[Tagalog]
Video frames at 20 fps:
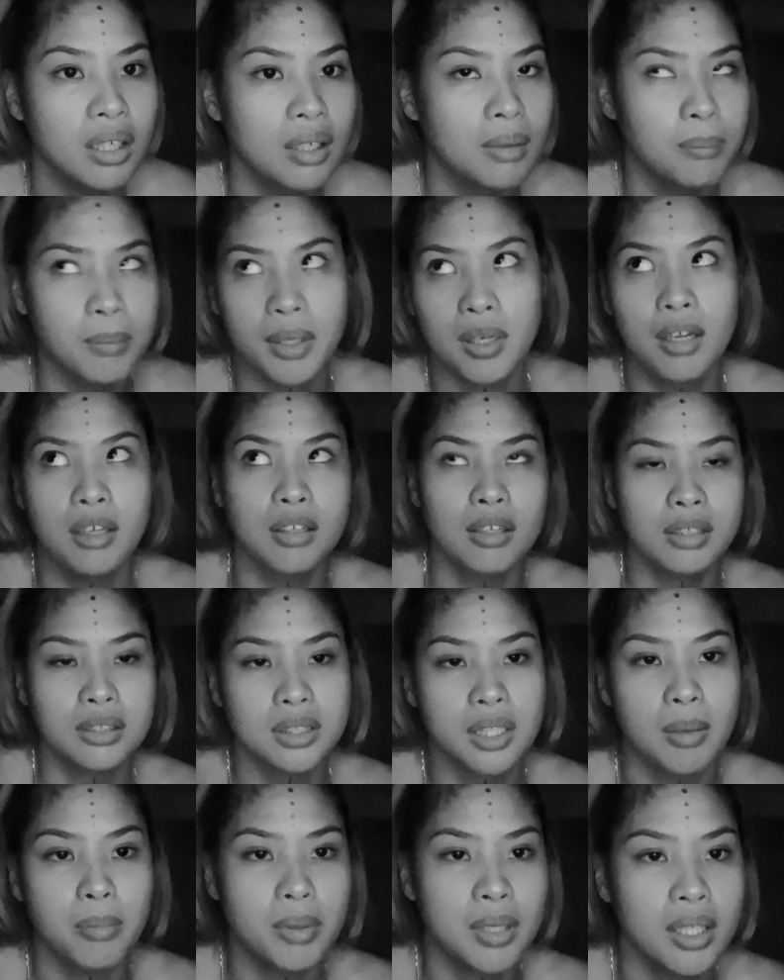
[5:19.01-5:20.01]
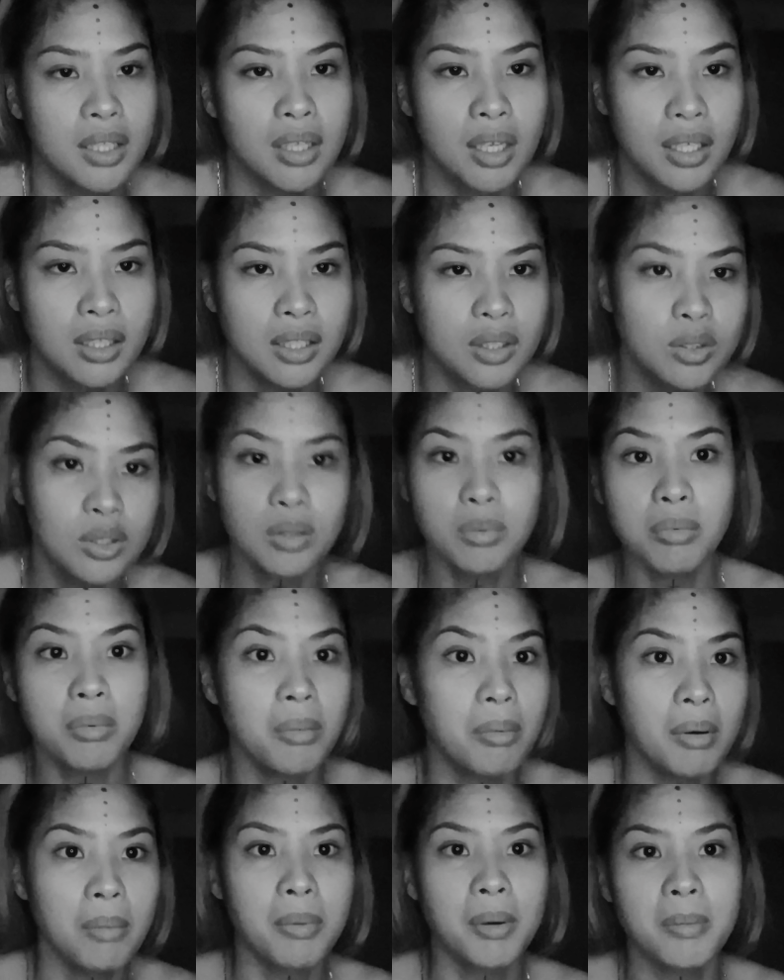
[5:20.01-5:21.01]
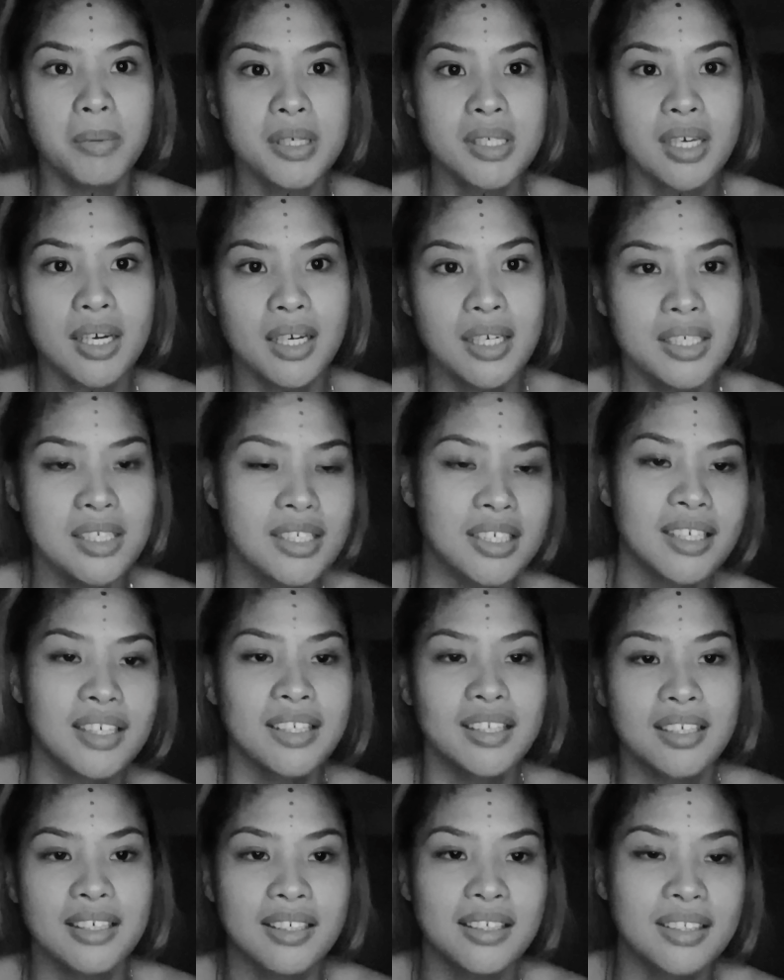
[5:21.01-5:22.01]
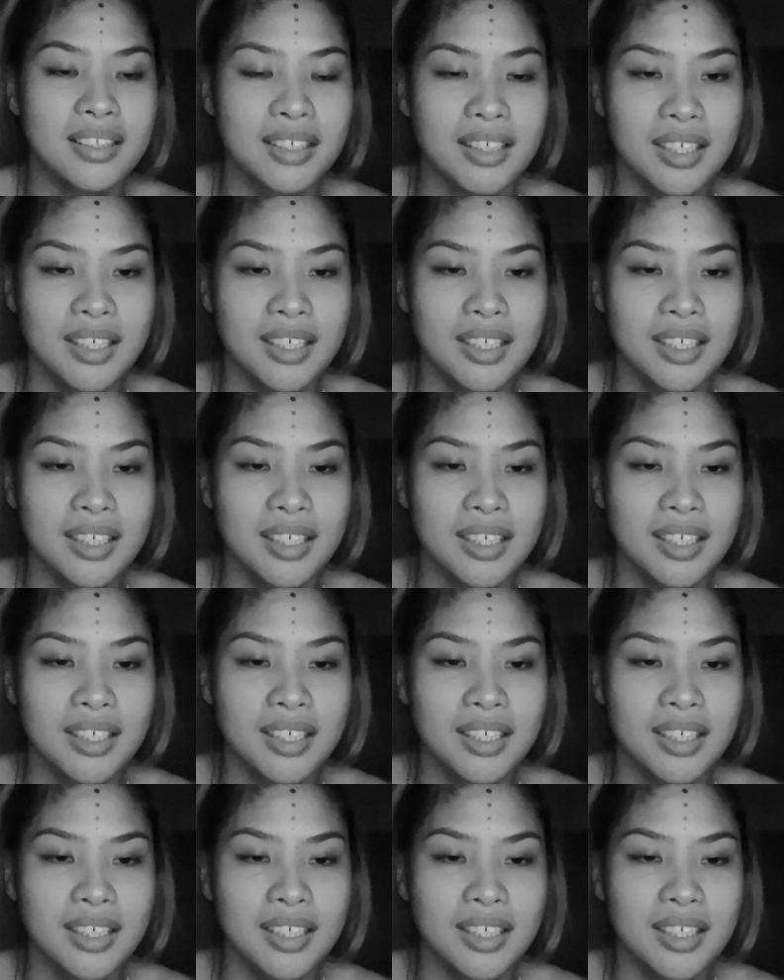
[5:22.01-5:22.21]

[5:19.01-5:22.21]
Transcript: Biglaan lang sabi ni daddy, gusto mo pa-massage, ganyan.